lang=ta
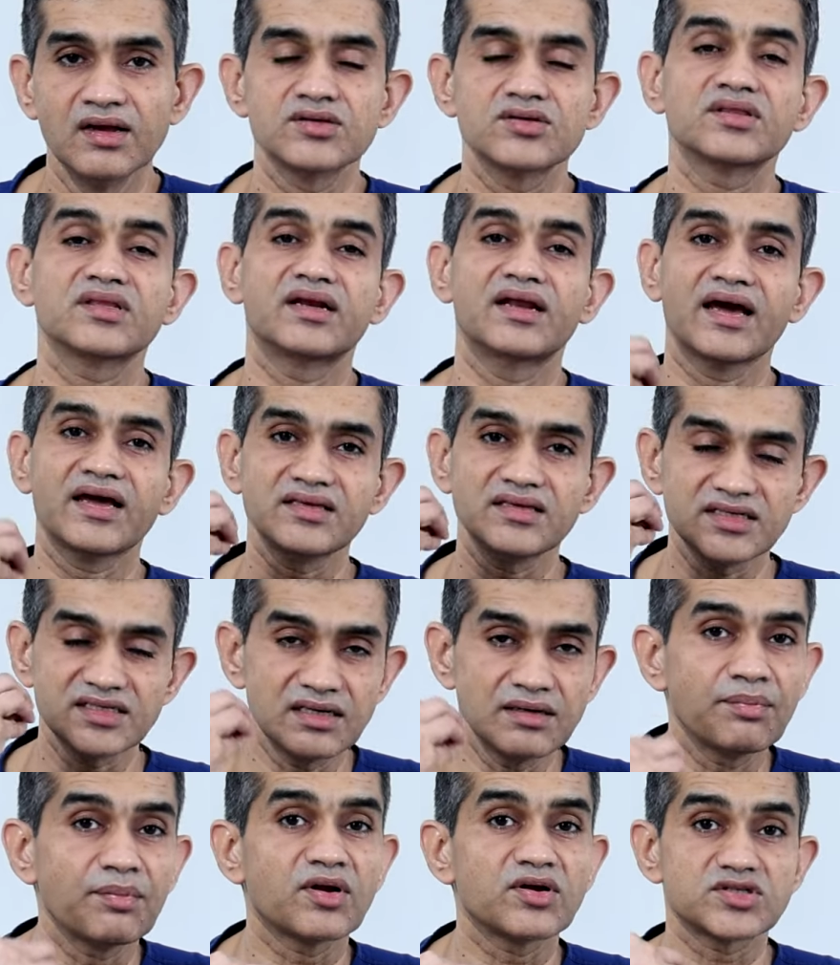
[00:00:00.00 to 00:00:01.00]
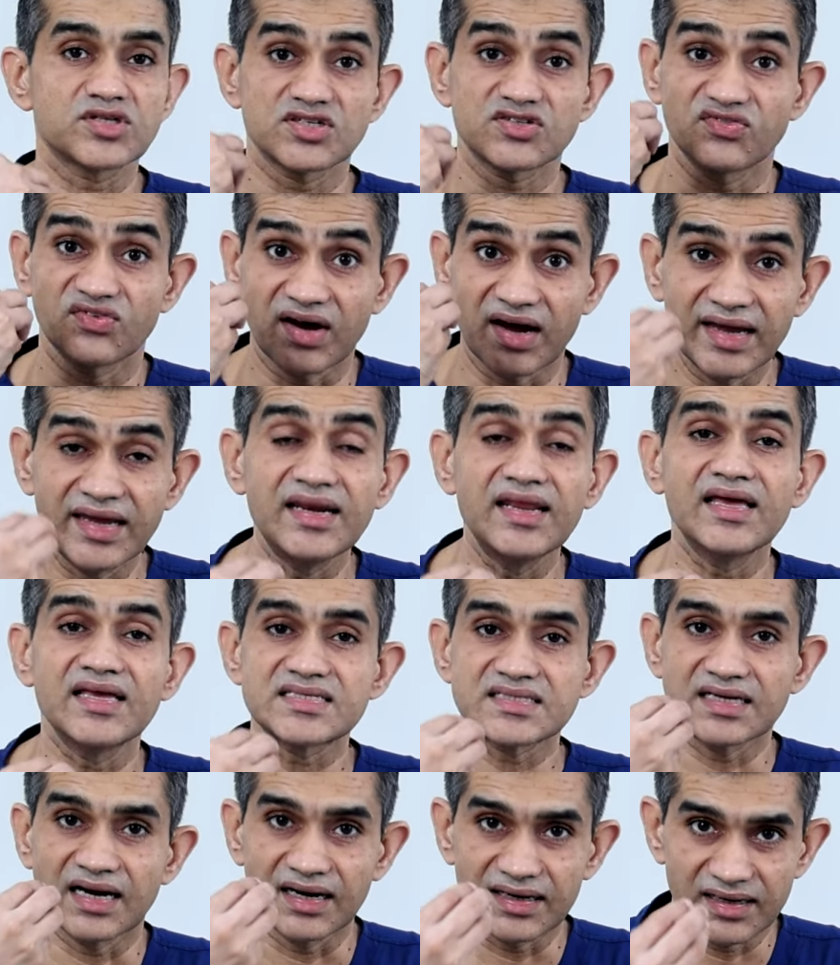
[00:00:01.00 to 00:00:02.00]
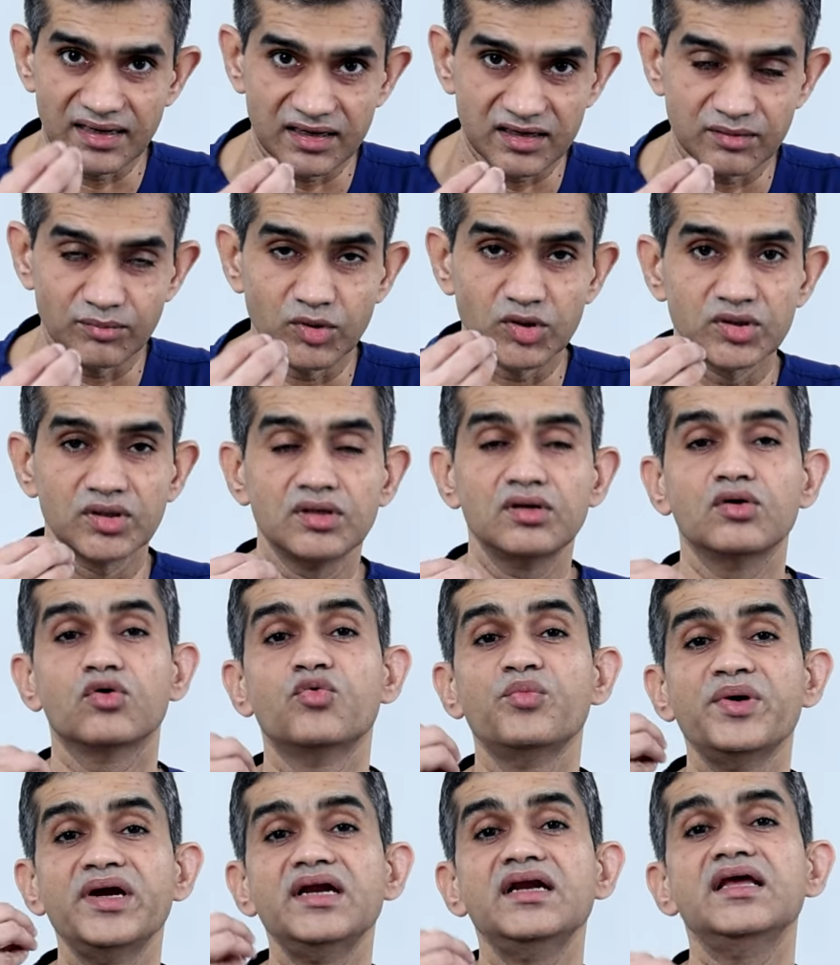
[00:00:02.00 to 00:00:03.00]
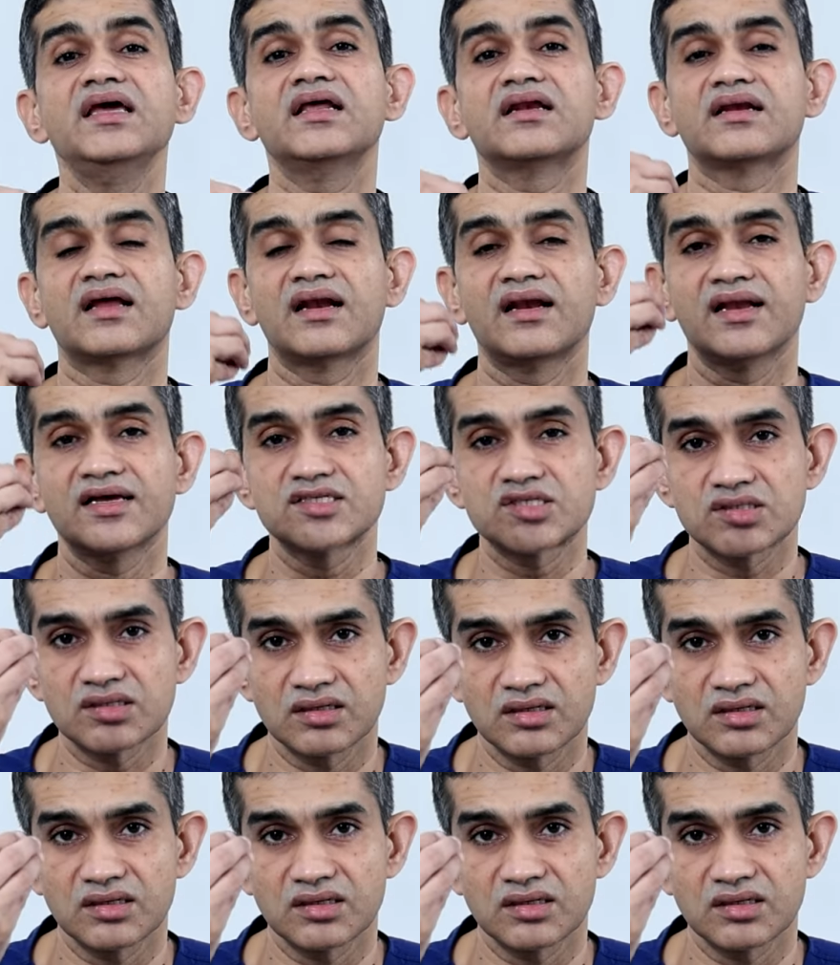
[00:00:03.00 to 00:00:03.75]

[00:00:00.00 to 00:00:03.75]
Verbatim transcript: ஸோ அந்த டைஜஷன் ப்ராசஸ் வாயிலேயே ஸ்டார்ட் ஆகும்போது உமிழ்நீர் நல்லா